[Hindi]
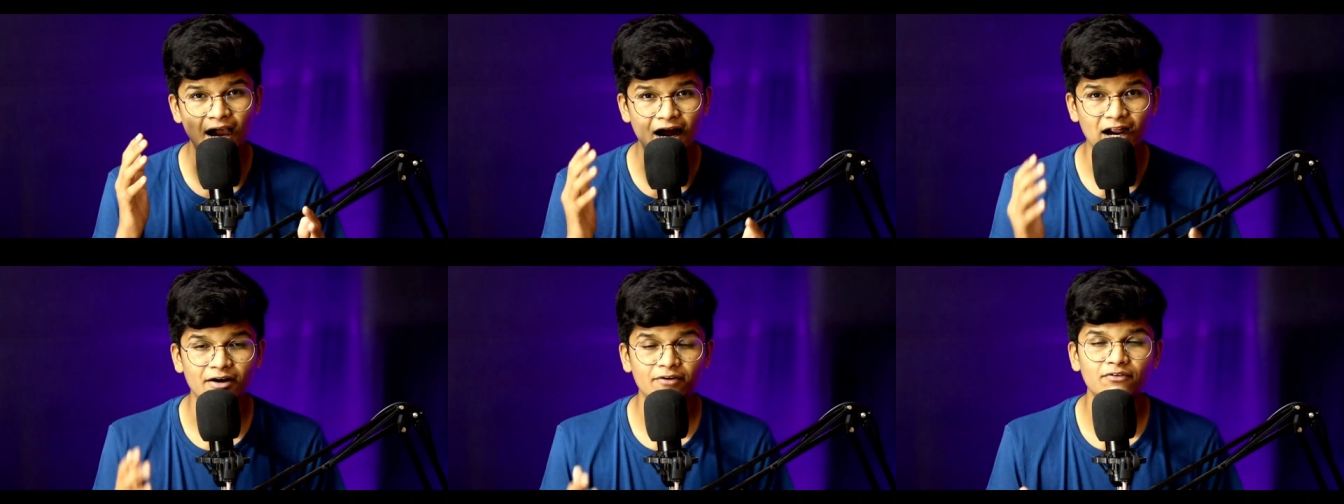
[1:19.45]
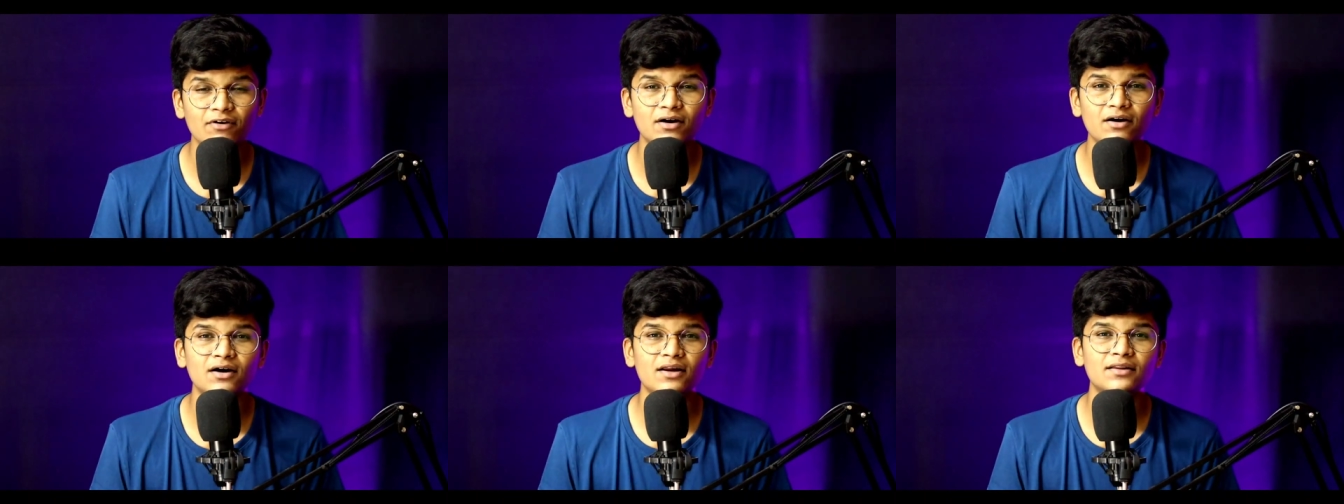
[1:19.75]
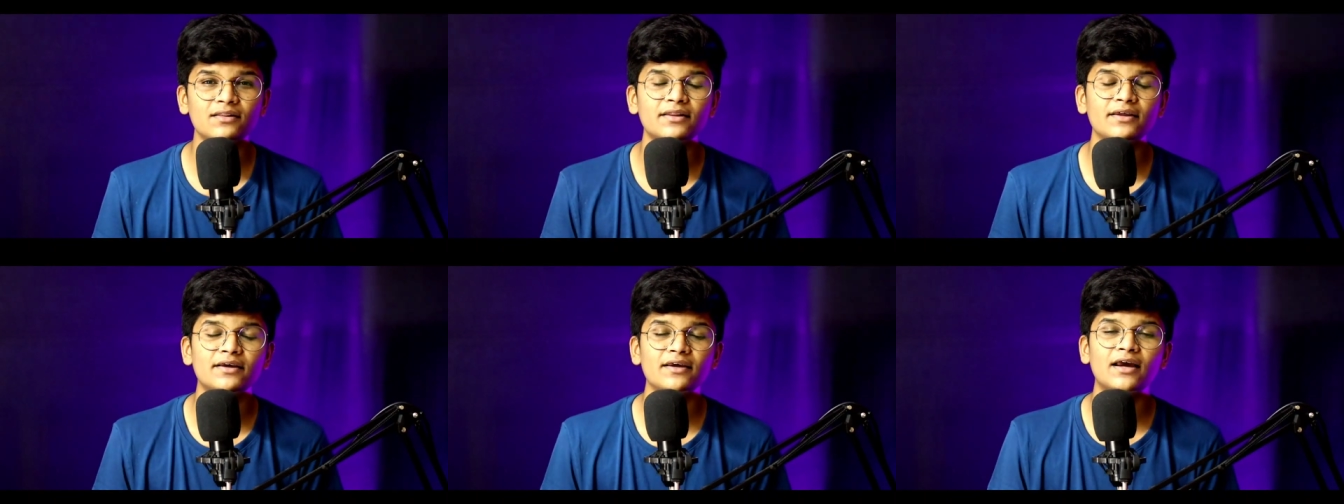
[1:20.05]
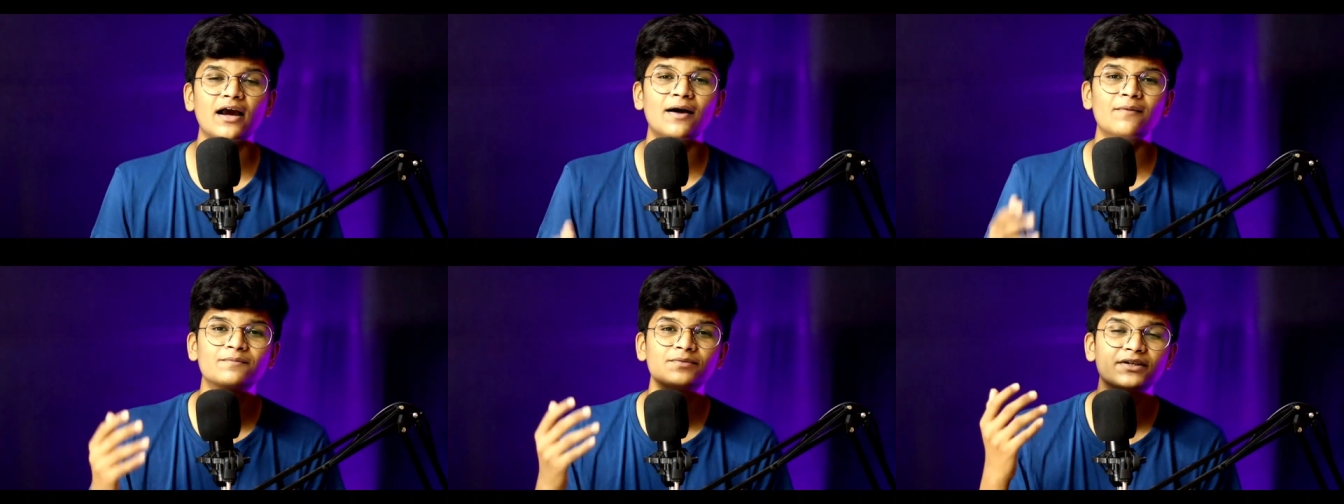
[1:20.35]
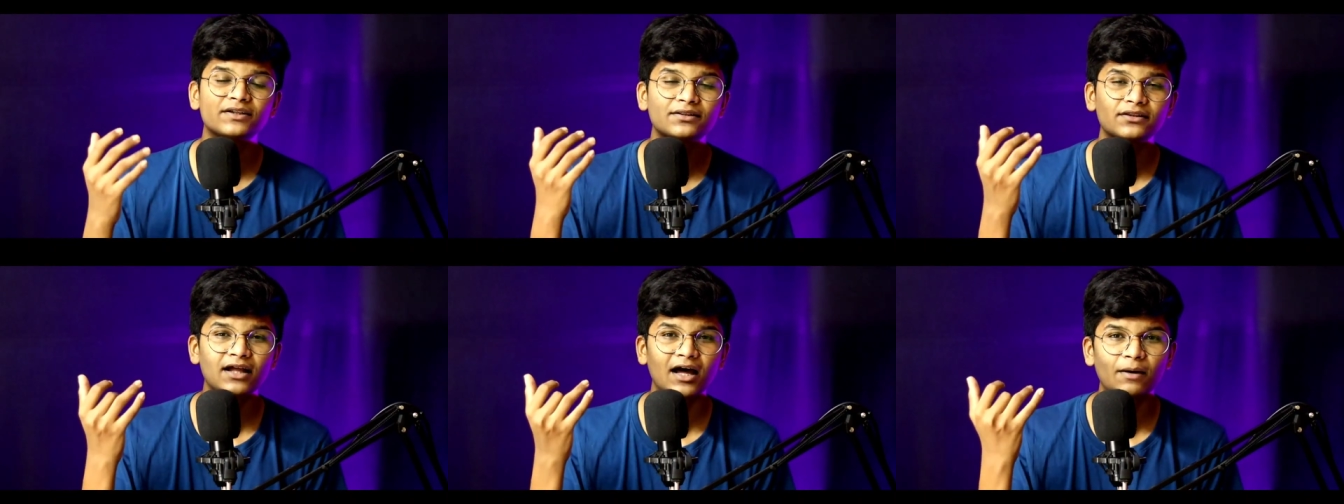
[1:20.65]
हार्डवर्क करते हैं आप
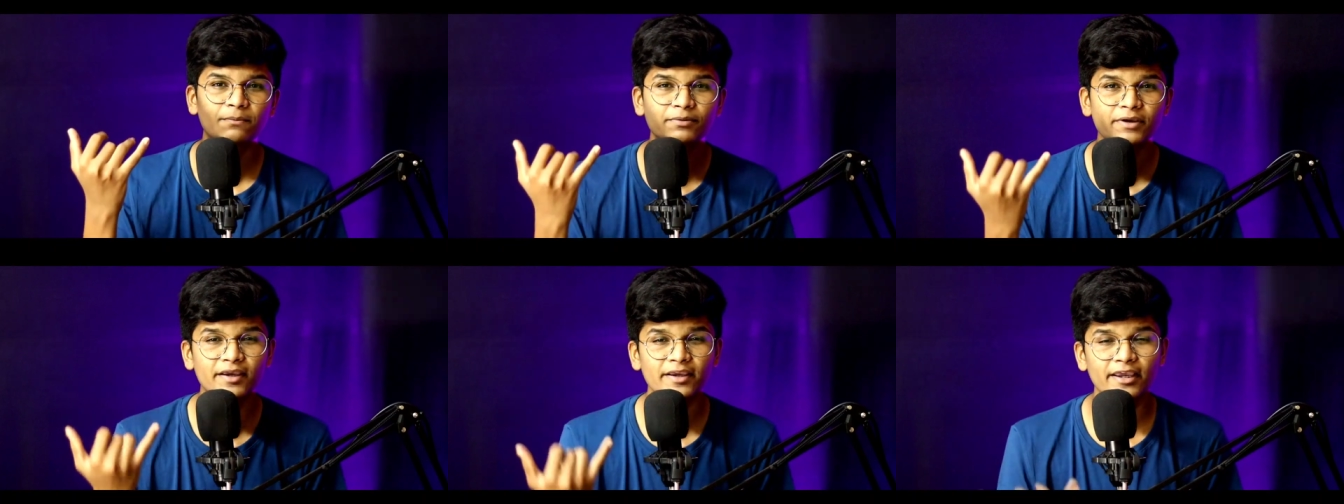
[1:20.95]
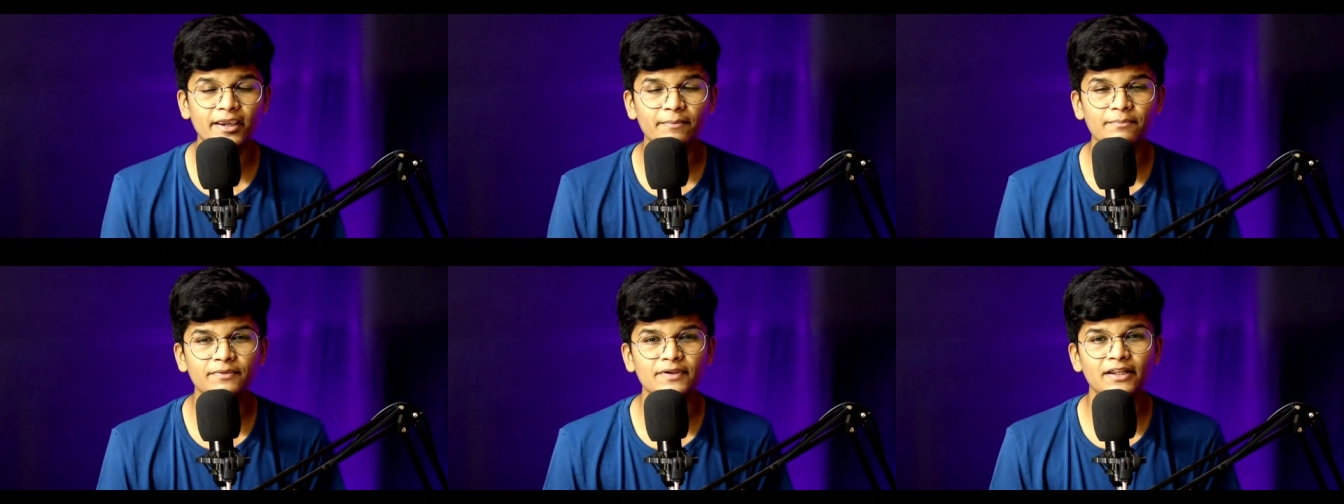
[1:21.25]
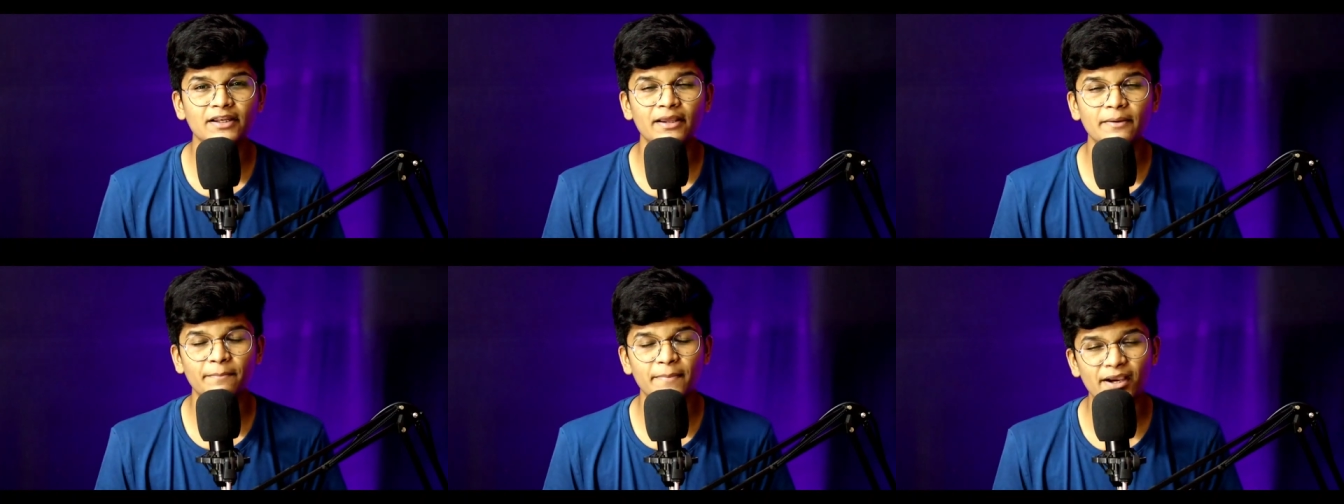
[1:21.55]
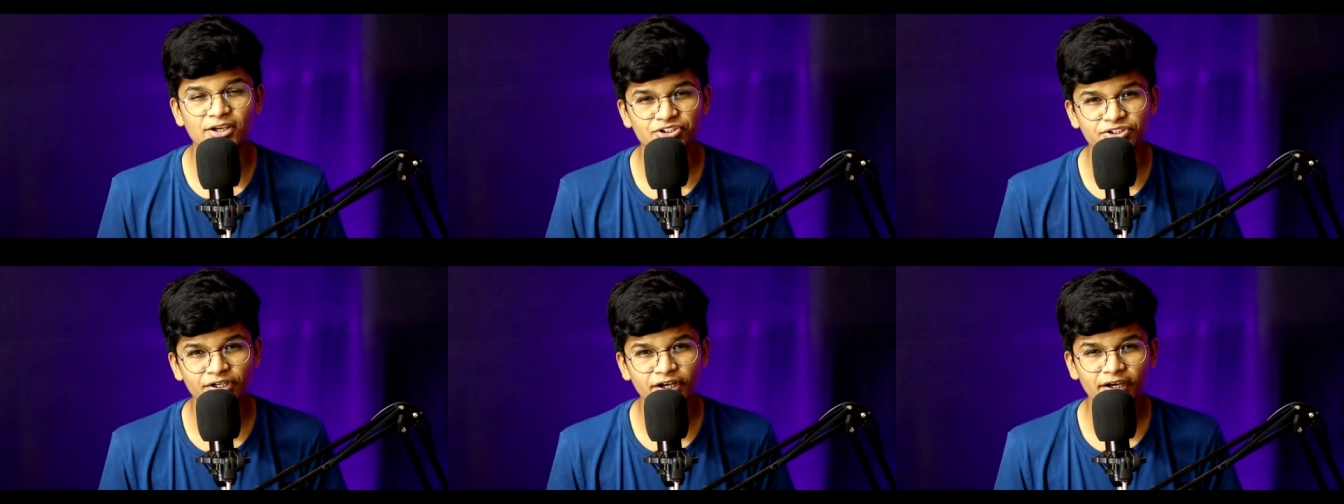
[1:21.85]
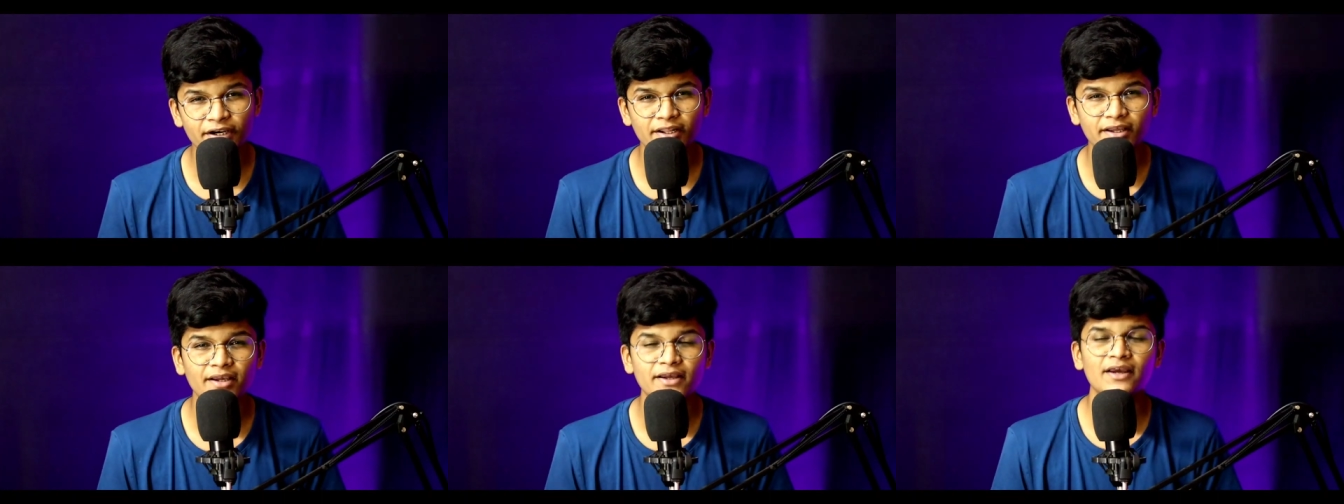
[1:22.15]
कितना आपके गेम के लिए
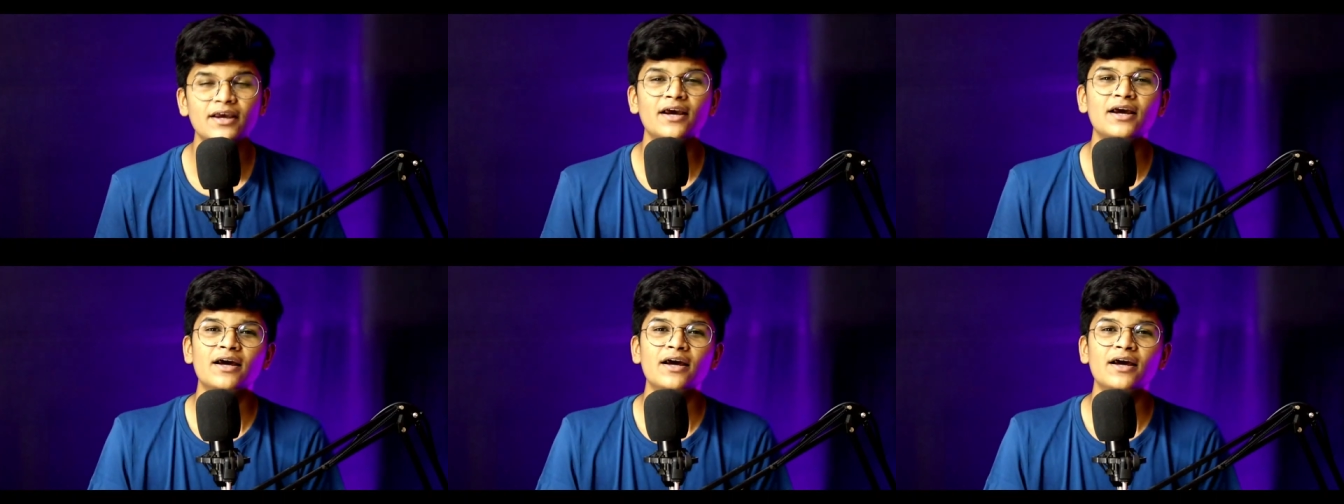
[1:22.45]
पैशनेट है